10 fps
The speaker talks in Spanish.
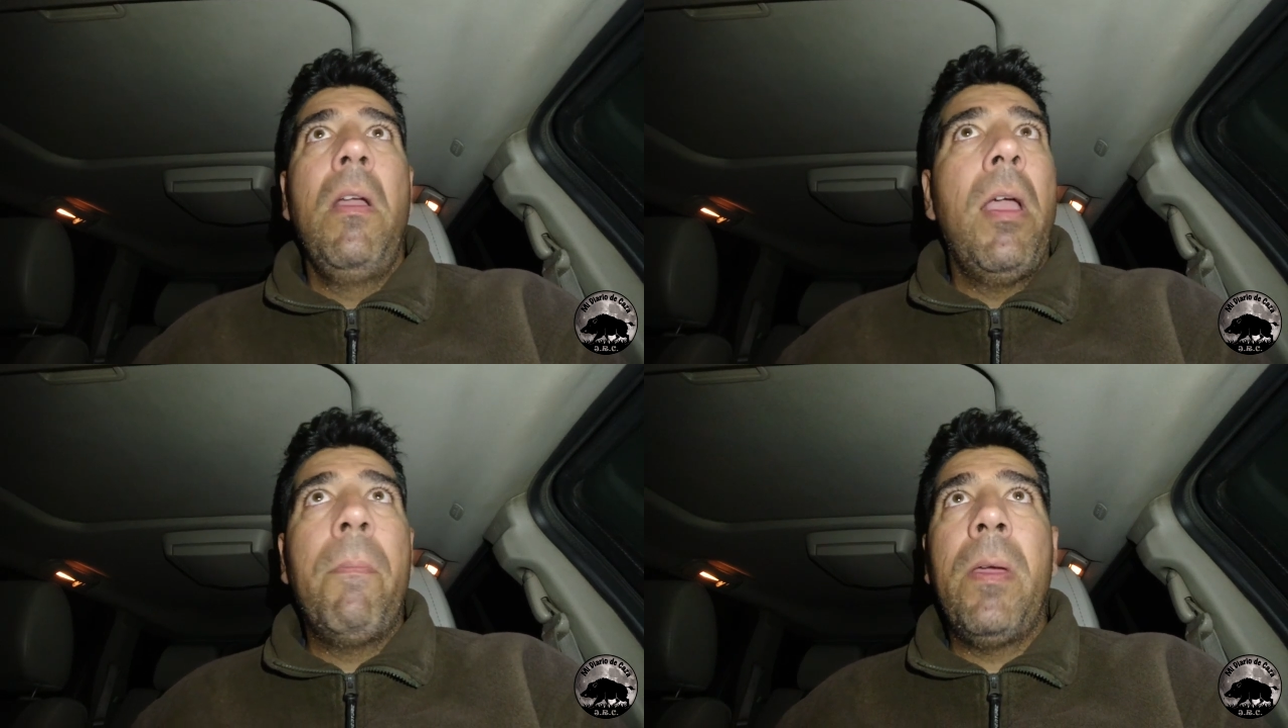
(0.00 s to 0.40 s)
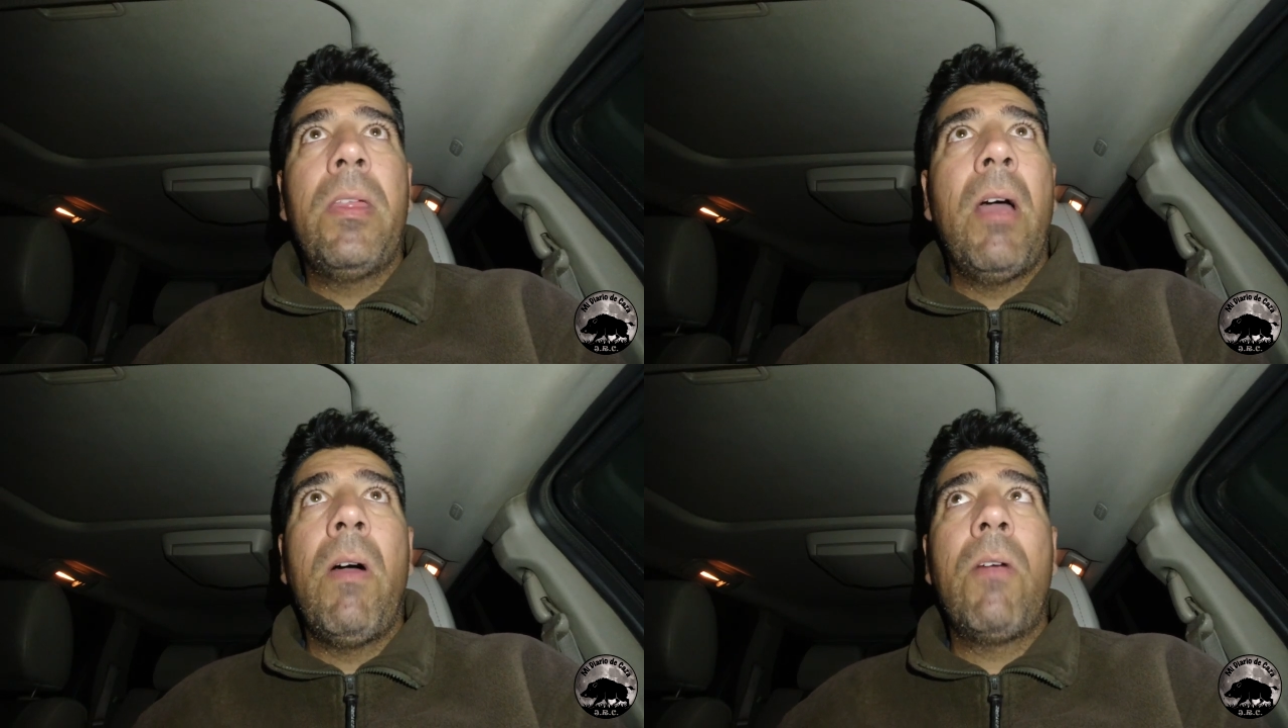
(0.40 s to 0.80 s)
he
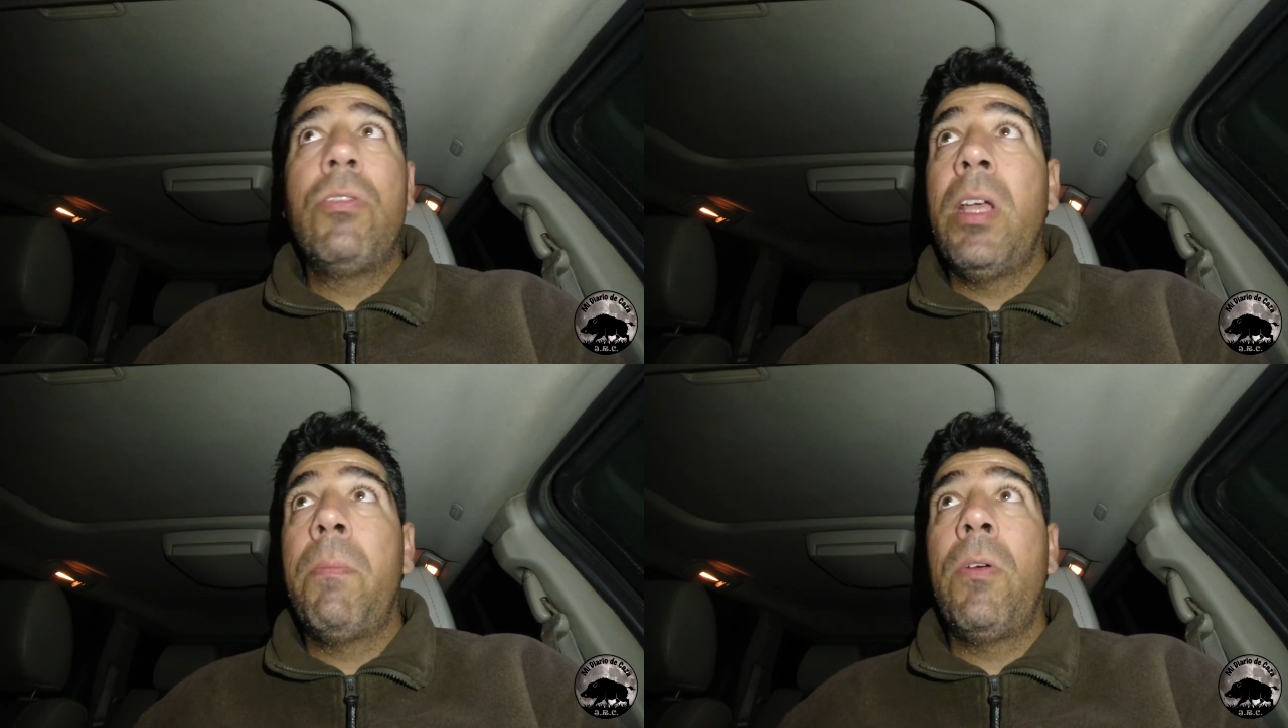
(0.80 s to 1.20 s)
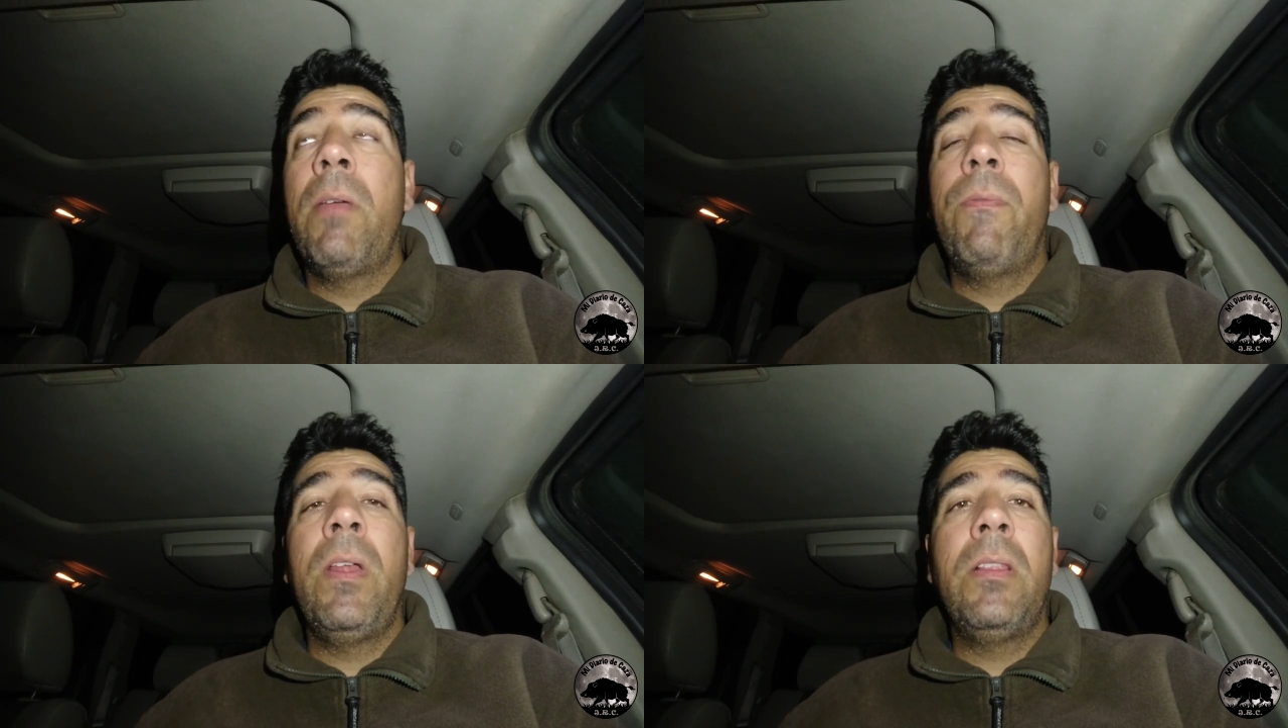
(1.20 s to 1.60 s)
empezado a escuchar por
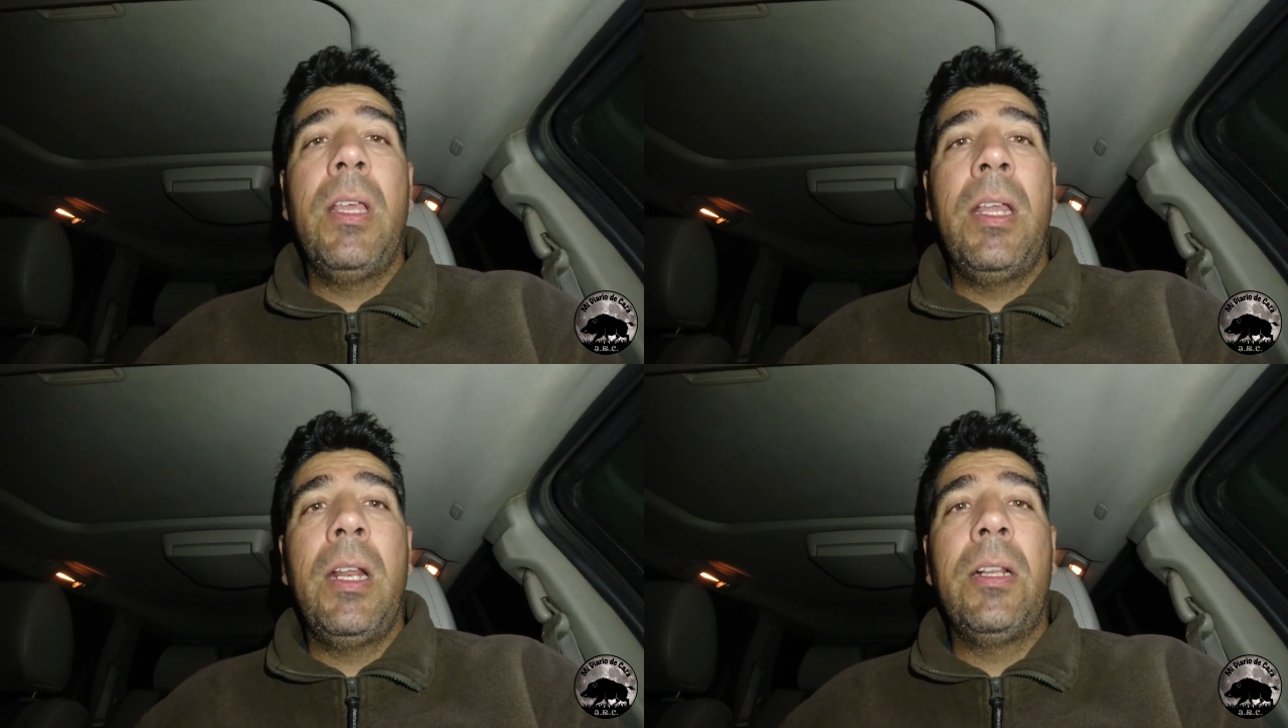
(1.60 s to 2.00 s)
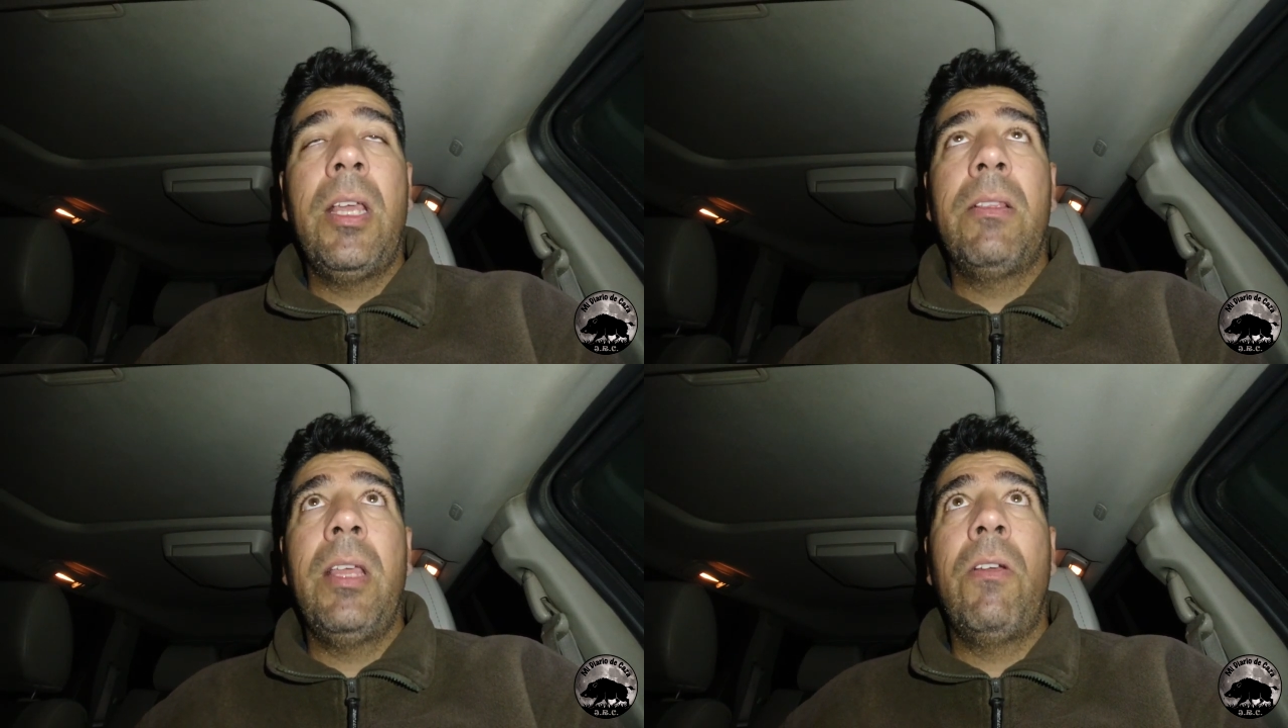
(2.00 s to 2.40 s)
enfrente en el
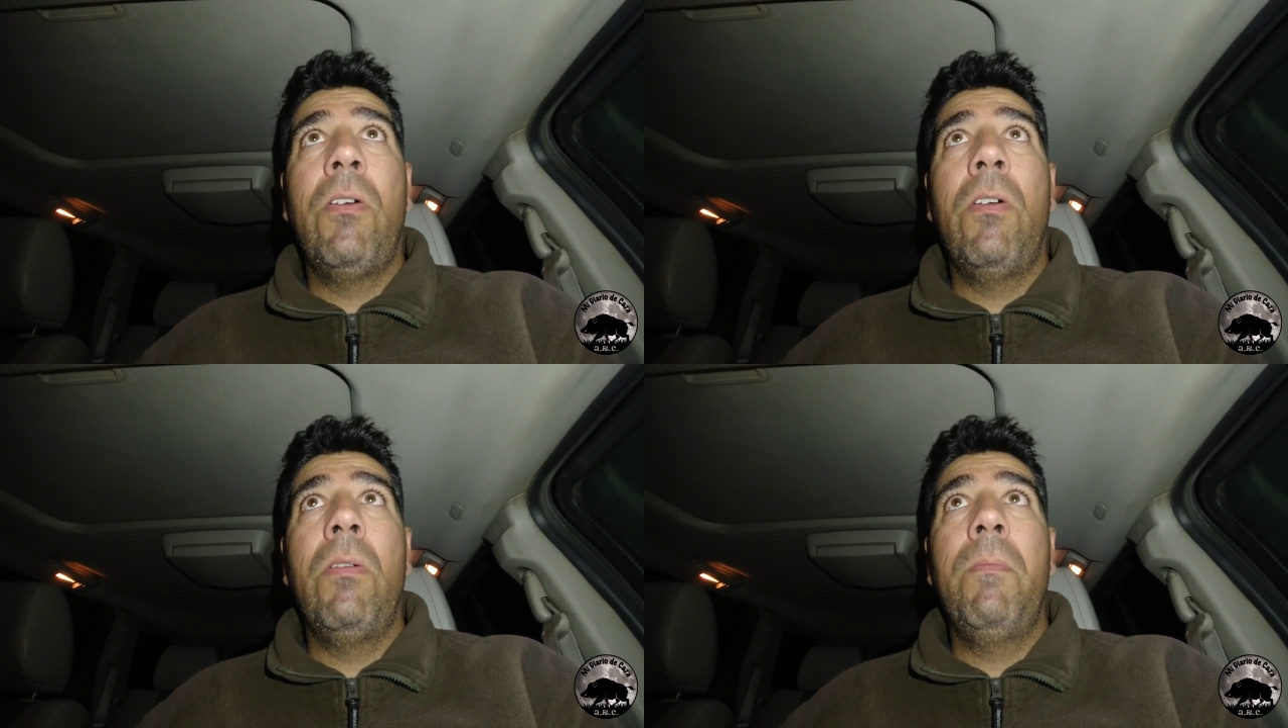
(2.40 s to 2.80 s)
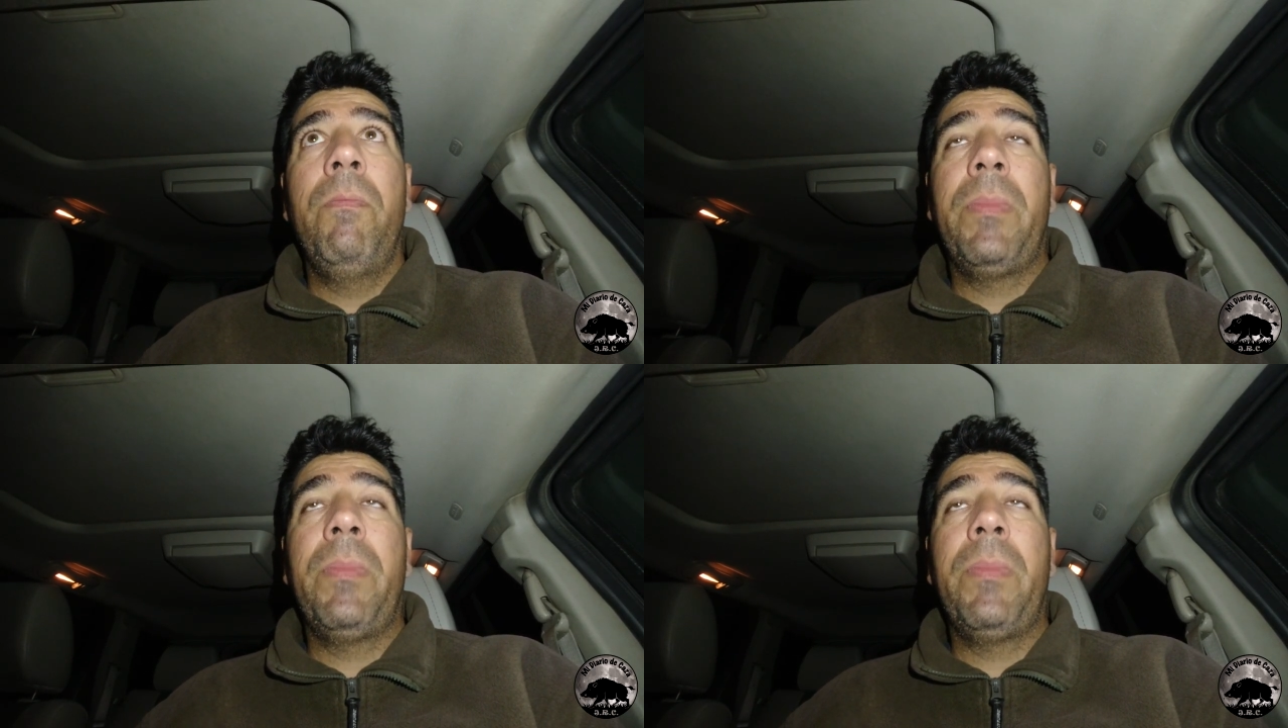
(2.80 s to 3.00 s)
testero